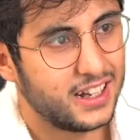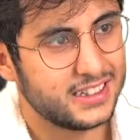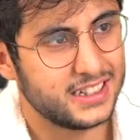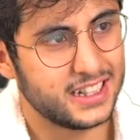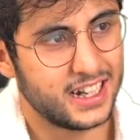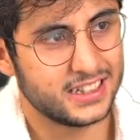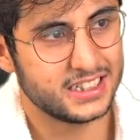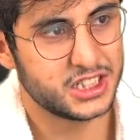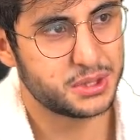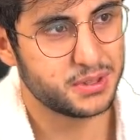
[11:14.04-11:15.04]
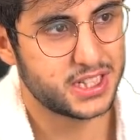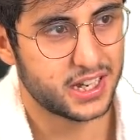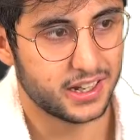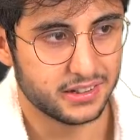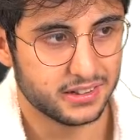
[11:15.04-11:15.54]
Andin de Andin şimdi
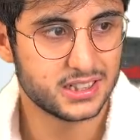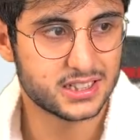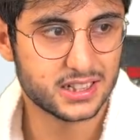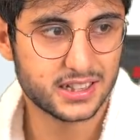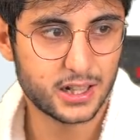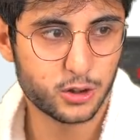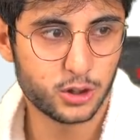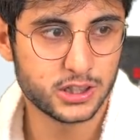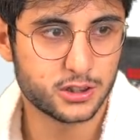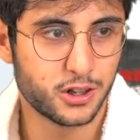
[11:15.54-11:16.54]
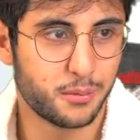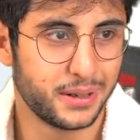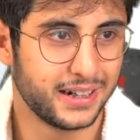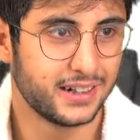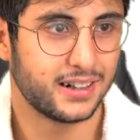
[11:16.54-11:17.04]
Keren. Yarısına kadar no hit go
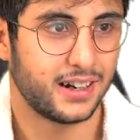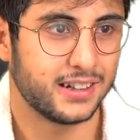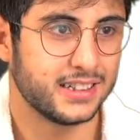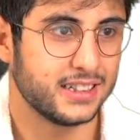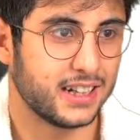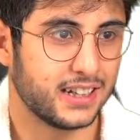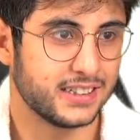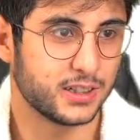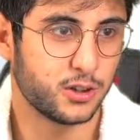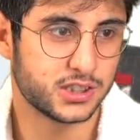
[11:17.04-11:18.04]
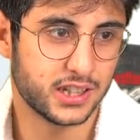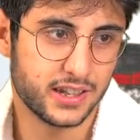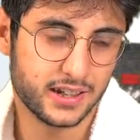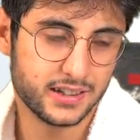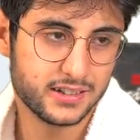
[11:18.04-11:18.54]
brr. Andin de Andin önce
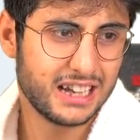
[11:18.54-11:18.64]
Neren.